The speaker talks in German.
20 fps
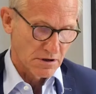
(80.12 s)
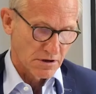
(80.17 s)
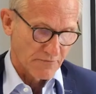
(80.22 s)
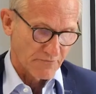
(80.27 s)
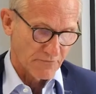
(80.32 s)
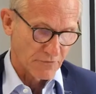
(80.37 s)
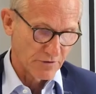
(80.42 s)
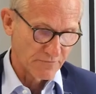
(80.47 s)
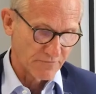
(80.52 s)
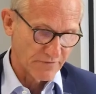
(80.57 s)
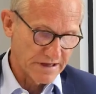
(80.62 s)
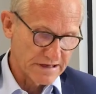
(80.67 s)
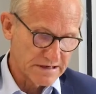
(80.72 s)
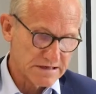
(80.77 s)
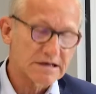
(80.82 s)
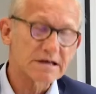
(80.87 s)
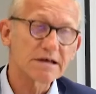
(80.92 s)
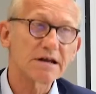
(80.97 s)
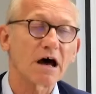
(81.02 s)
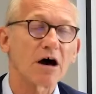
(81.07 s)
von
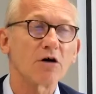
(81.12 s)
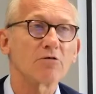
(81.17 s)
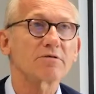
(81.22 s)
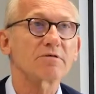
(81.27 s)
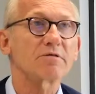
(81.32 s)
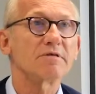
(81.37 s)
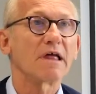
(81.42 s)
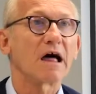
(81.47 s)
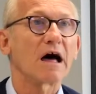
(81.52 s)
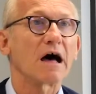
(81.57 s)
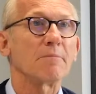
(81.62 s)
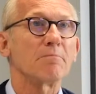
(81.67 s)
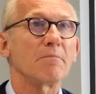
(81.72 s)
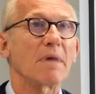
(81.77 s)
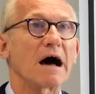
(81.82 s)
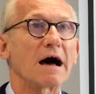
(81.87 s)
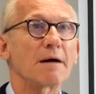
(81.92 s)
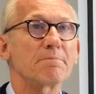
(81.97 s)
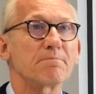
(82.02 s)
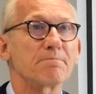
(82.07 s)
wenigen Ausnahmen
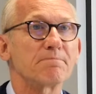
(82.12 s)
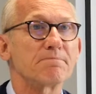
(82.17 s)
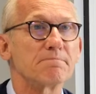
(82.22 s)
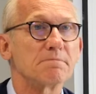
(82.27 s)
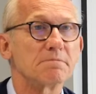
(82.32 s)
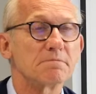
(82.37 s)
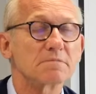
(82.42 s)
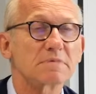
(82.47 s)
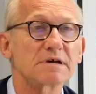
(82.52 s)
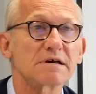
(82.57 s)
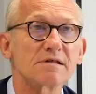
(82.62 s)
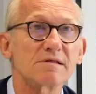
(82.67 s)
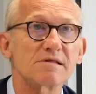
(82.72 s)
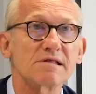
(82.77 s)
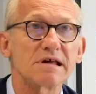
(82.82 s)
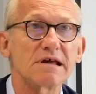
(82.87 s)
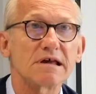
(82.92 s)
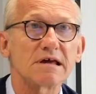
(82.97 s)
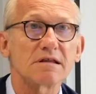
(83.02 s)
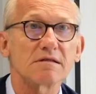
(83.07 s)

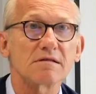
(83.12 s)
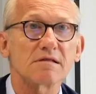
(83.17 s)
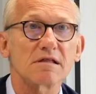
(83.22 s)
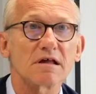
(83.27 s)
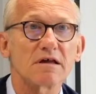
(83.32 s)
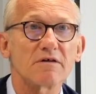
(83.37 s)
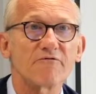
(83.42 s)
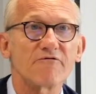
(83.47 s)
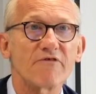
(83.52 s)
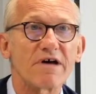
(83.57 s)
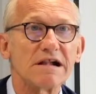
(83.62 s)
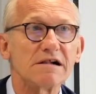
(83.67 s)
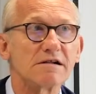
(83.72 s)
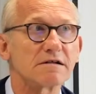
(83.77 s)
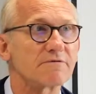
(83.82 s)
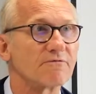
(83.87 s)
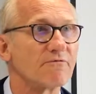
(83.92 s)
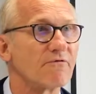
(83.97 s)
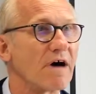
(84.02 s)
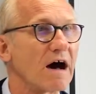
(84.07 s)
abgesehen, sie
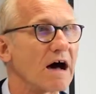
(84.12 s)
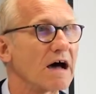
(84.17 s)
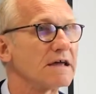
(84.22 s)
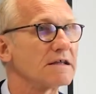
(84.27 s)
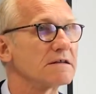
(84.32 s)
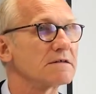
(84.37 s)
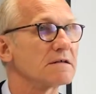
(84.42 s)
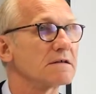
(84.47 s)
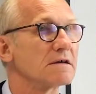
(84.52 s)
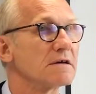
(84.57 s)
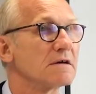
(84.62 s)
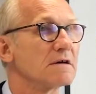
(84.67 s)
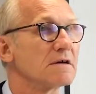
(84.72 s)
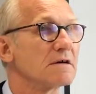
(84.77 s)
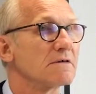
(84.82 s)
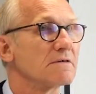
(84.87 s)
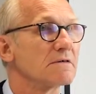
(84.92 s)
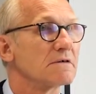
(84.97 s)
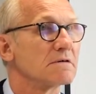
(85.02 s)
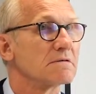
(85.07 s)
weltweit
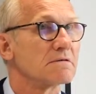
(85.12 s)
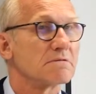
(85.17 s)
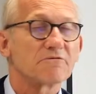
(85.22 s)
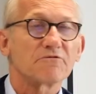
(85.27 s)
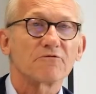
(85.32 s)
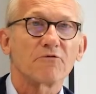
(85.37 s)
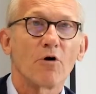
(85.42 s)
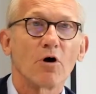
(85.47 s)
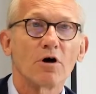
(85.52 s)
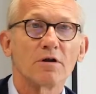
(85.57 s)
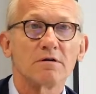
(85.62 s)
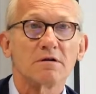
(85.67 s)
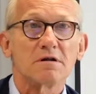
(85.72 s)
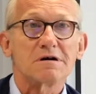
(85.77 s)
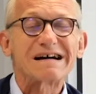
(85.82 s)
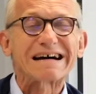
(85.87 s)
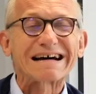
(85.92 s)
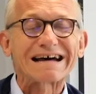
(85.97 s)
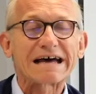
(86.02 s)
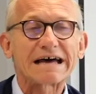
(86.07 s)
von
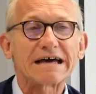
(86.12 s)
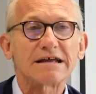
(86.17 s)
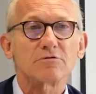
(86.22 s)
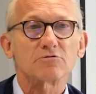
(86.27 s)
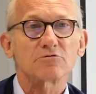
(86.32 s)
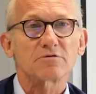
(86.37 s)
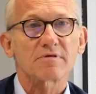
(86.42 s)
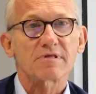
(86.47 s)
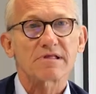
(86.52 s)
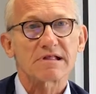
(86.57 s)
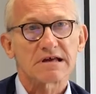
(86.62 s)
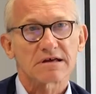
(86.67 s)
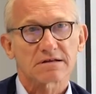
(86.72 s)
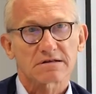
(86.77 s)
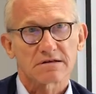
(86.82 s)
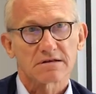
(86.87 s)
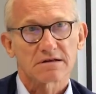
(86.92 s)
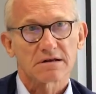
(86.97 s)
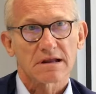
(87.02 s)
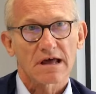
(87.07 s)

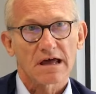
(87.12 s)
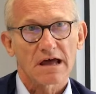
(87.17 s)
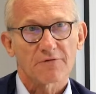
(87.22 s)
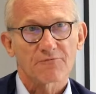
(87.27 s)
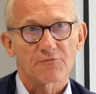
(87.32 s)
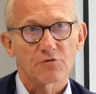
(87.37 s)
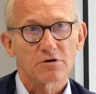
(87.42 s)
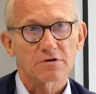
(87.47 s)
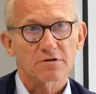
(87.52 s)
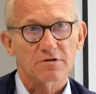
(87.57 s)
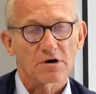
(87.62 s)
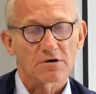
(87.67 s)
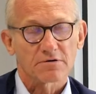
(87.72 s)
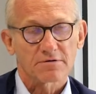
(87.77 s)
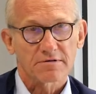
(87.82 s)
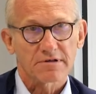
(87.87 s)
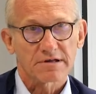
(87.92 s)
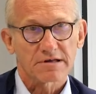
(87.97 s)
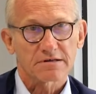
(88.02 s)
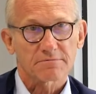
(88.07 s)
reduzierten
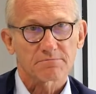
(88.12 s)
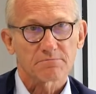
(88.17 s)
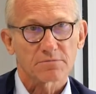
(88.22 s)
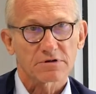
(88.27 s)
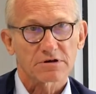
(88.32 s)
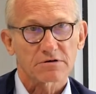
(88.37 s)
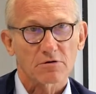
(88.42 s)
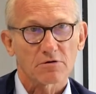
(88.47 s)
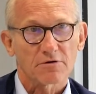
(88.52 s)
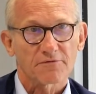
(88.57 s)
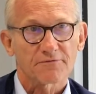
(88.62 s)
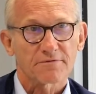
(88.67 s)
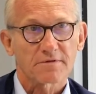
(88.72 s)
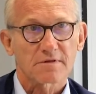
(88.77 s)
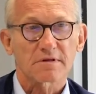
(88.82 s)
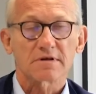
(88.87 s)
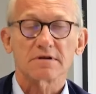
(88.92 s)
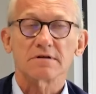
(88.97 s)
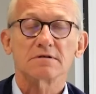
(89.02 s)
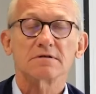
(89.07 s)
Erfolgsaussichten betroffen
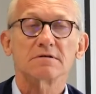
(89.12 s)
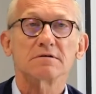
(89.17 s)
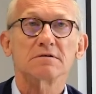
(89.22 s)
sind.